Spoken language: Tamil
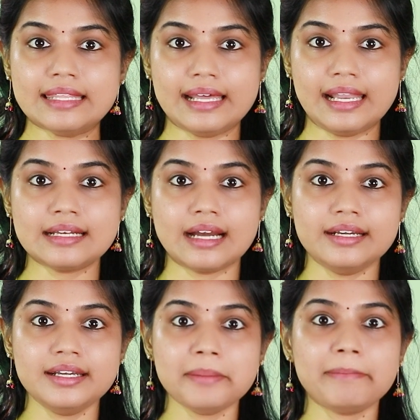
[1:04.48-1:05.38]
இதெல்லாம்
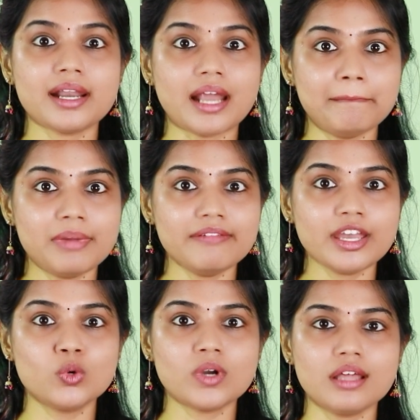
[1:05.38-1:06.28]
கண்டிப்பாக
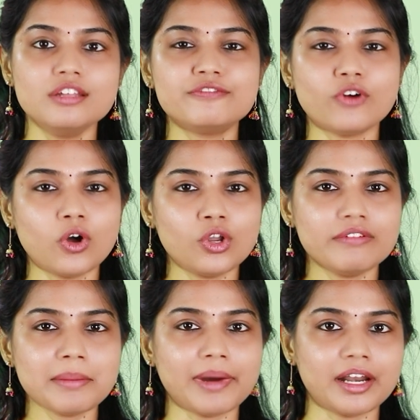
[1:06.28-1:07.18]
நம்பவே கூடாது
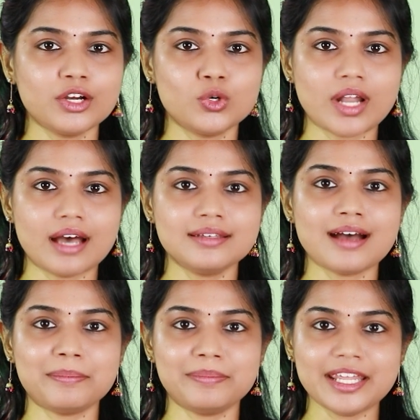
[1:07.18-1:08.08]
ஃபாலோவே பண்ணக்கூடாது
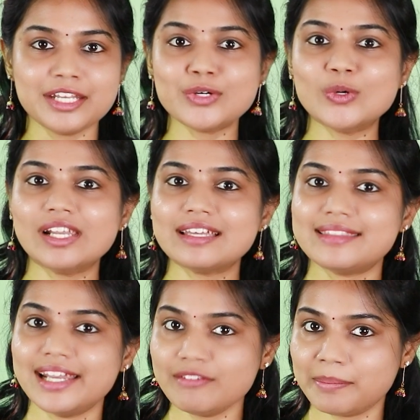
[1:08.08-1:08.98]
அப்படின்னு உங்களுக்கு
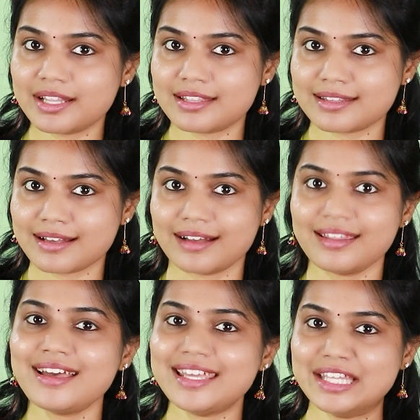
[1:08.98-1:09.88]
தெளிவுபடுத்துறதுக்காக
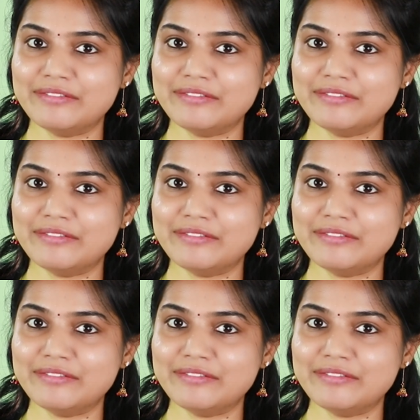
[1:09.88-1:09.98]
தான் இந்த